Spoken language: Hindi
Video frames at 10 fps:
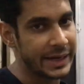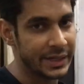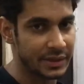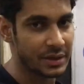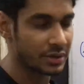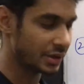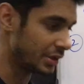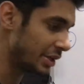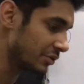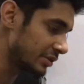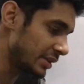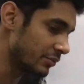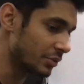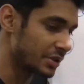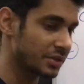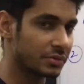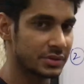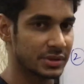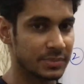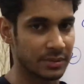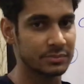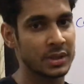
हीट नीड होती है वाटर को जब हम